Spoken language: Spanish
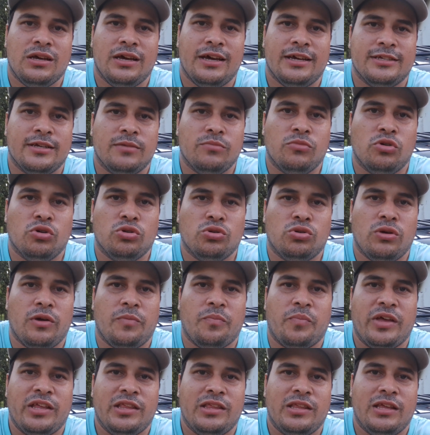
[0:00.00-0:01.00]
Ese monto
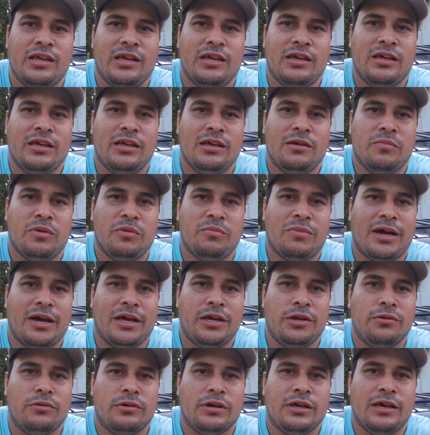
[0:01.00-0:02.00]
depende, me
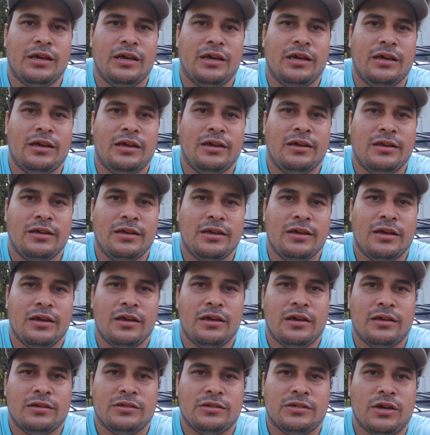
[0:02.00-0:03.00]
imagino que
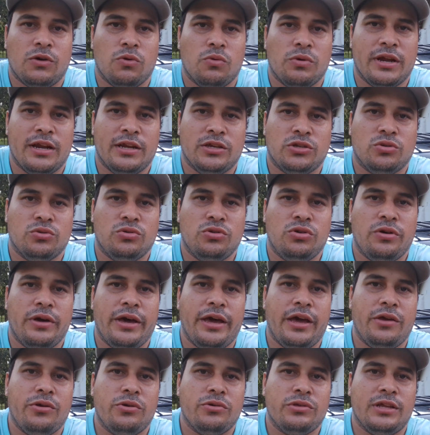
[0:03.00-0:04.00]
según el estudio
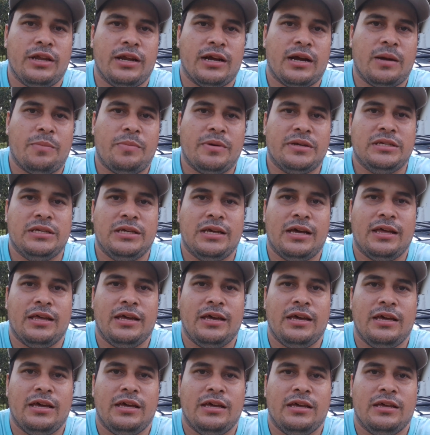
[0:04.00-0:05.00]
de ellos, de la capacidad
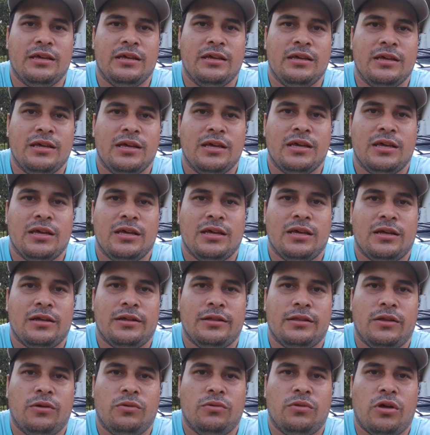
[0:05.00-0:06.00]
de,
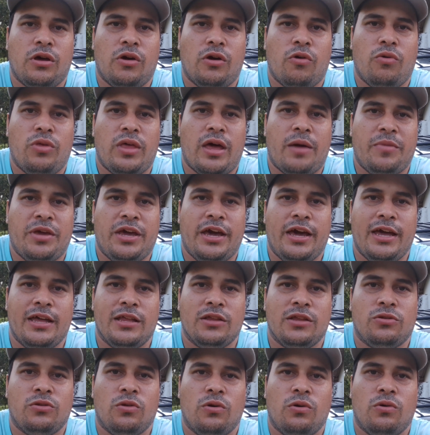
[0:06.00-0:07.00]

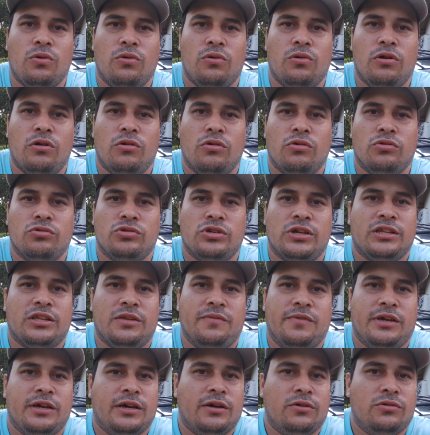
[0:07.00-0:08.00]
endeudamiento, los
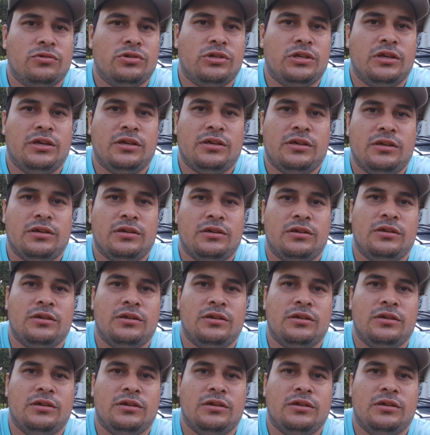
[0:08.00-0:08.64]
certificados que,